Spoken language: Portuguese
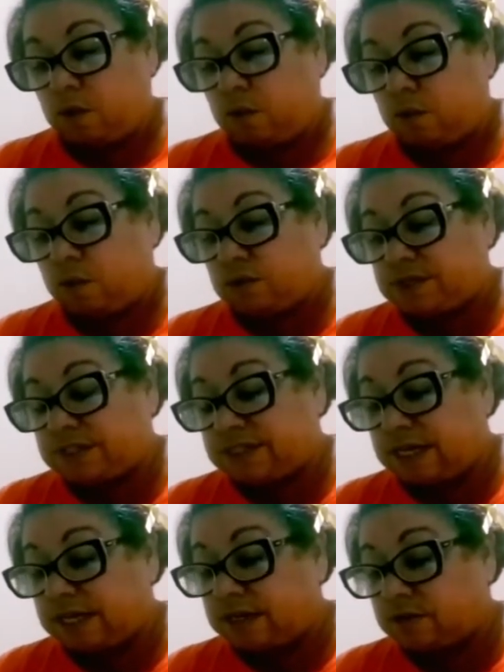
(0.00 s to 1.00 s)
O
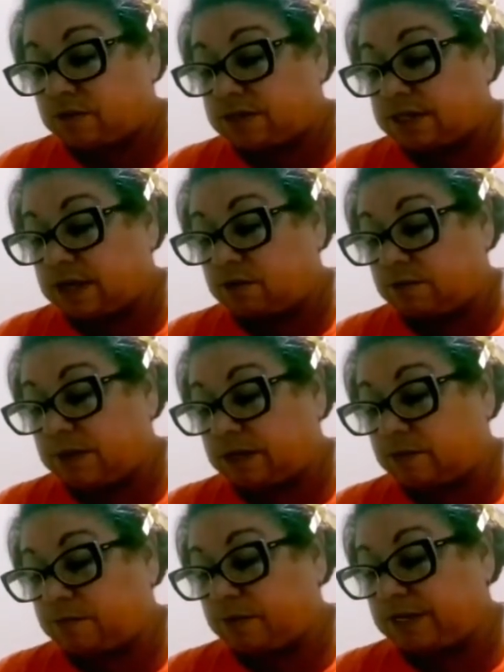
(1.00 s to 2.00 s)
sangue do ser
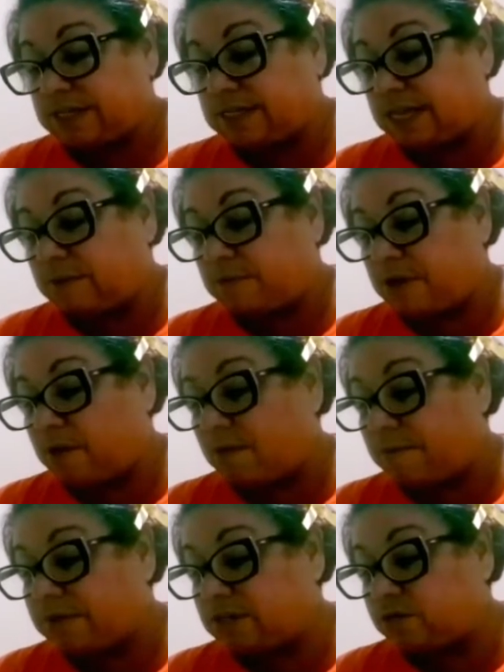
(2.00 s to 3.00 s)
humano, por exemplo, é
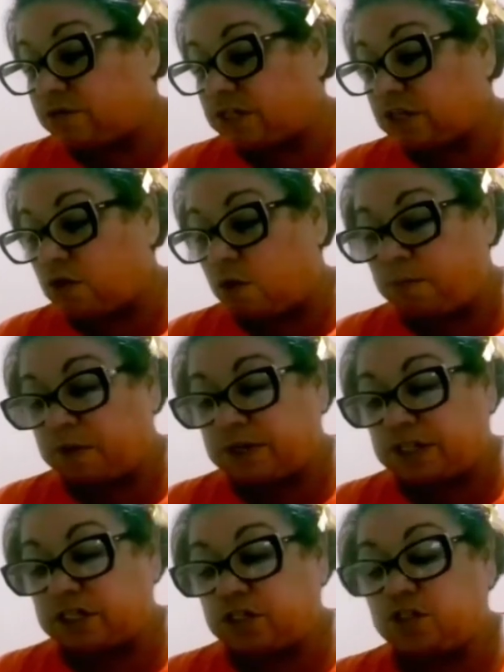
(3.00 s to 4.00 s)
uma mistura de
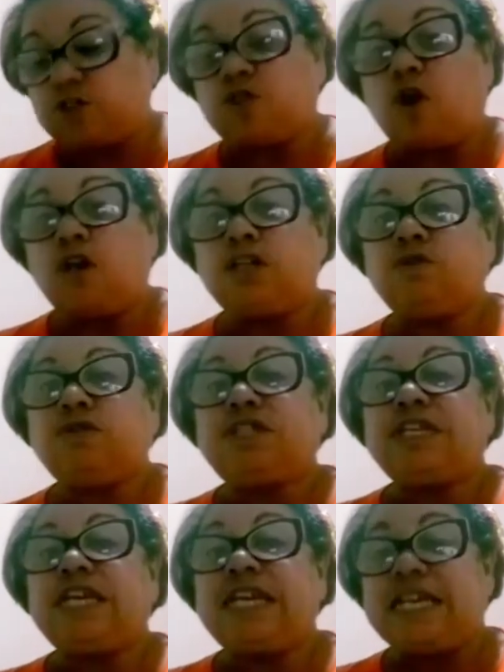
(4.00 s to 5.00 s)
componentes
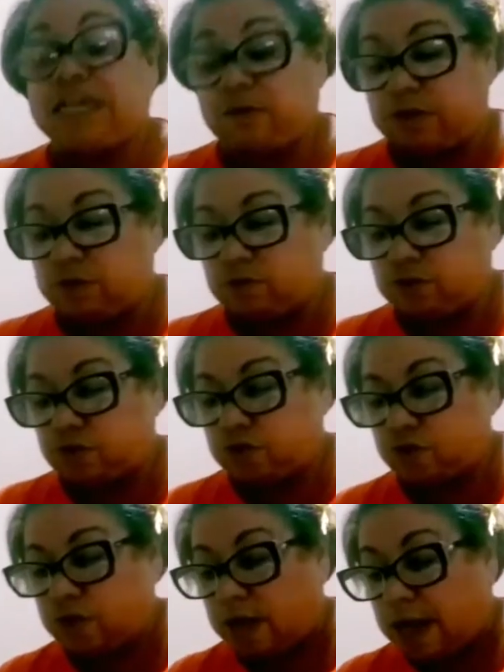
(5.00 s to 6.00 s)
sólidos e
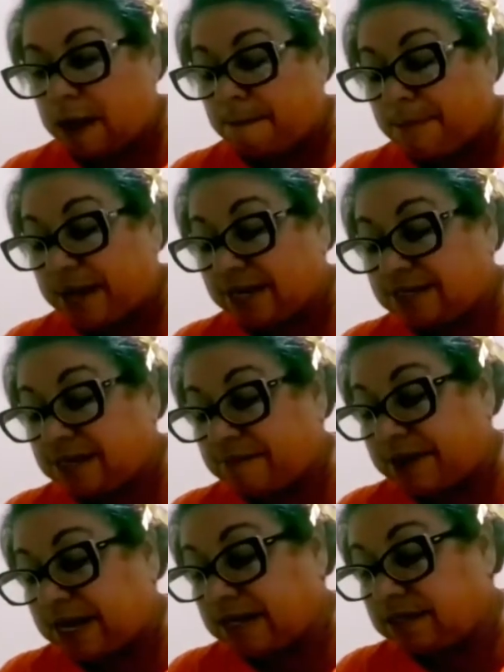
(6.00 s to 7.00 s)
líquidos. Para
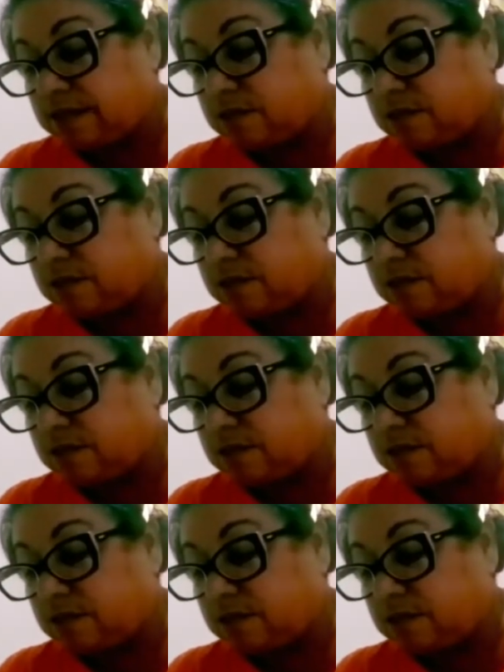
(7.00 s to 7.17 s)
separar esses